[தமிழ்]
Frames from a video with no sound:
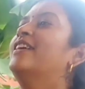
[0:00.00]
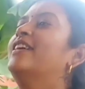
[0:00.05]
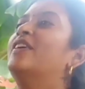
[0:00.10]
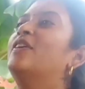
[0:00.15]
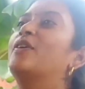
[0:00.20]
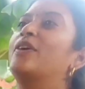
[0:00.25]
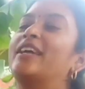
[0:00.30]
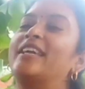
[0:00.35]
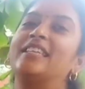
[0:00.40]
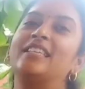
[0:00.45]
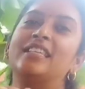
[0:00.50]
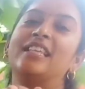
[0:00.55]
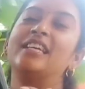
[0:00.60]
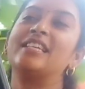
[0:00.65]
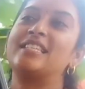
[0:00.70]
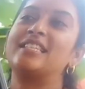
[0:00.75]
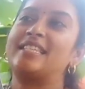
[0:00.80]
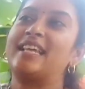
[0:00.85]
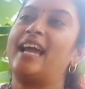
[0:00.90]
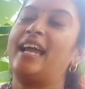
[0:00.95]
ஓகே
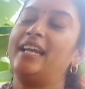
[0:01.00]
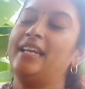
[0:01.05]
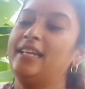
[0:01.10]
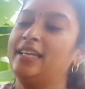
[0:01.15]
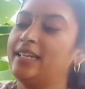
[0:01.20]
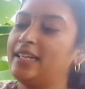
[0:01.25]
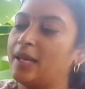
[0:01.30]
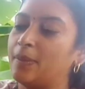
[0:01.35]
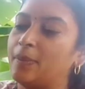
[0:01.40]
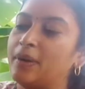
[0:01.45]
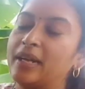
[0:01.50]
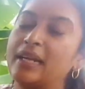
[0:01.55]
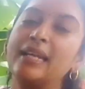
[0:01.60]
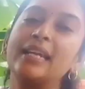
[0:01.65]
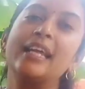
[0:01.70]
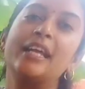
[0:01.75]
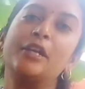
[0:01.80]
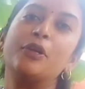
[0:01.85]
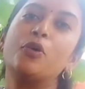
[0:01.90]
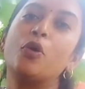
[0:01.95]
இதுதான் ஸ்டாண்டு நம்ம
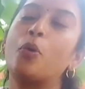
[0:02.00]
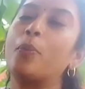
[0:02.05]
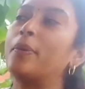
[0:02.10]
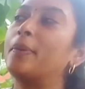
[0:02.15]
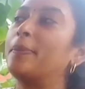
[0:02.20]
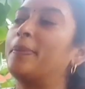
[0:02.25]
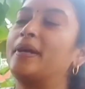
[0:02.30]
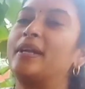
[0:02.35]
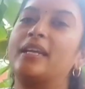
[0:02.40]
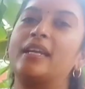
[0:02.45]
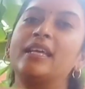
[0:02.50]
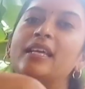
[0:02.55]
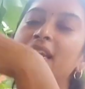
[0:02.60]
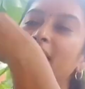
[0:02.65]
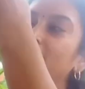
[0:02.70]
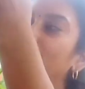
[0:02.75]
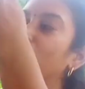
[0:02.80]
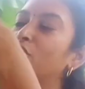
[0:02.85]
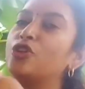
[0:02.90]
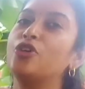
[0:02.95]
ரிங் லைட்டும் ஓப்பன் பண்ணிட்டு
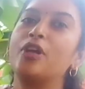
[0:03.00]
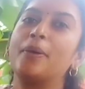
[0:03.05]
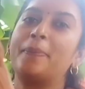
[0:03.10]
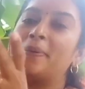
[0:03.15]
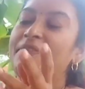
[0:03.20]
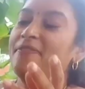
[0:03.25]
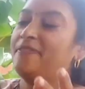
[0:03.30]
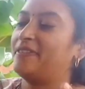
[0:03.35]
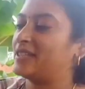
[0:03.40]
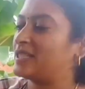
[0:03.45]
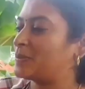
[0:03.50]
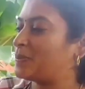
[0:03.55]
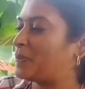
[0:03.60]
ரெண்டுத்தையும் எப்படி ஃபிக்ஸ்